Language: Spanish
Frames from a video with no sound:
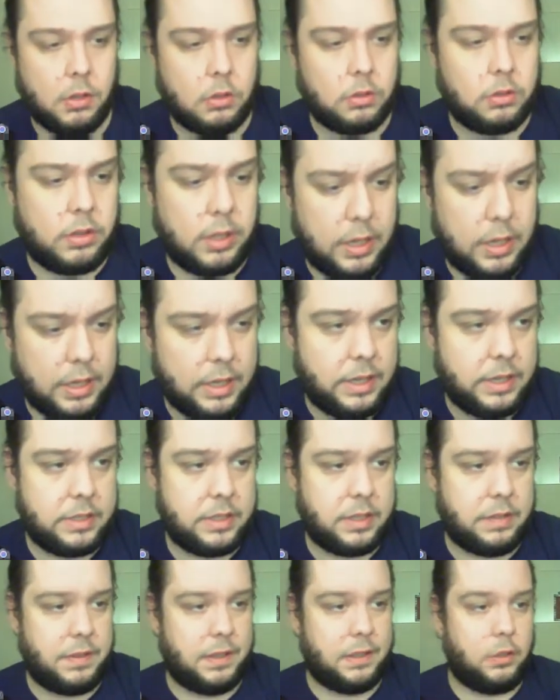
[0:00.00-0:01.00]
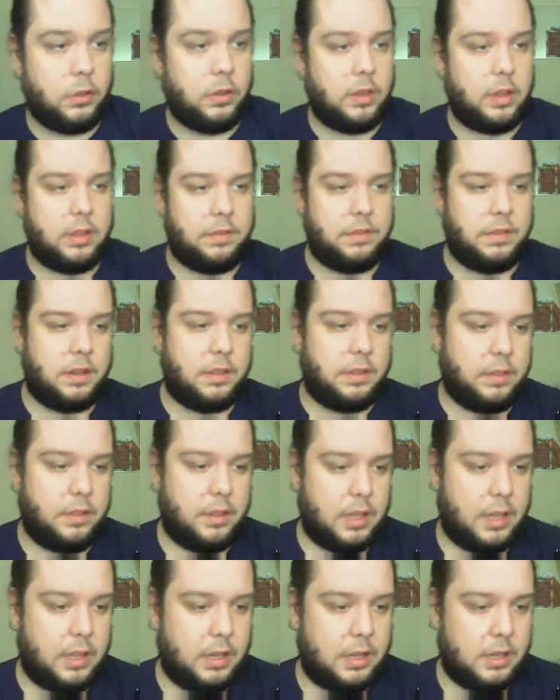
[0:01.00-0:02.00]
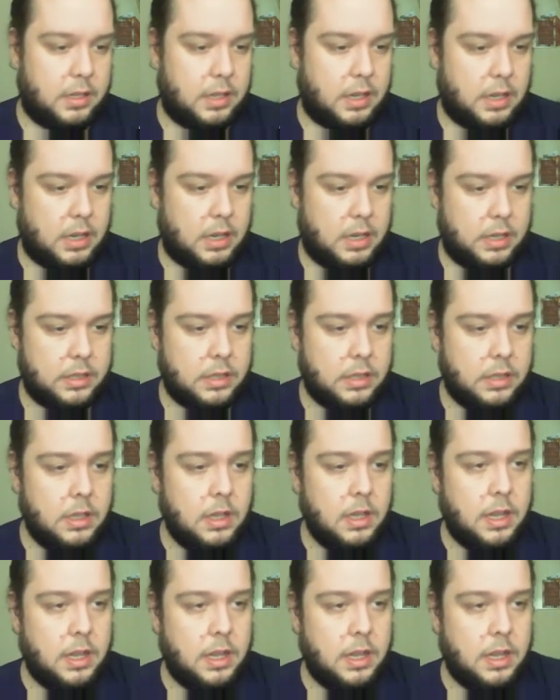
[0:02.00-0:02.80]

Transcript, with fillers: Con tres efectos de diferenciar canales.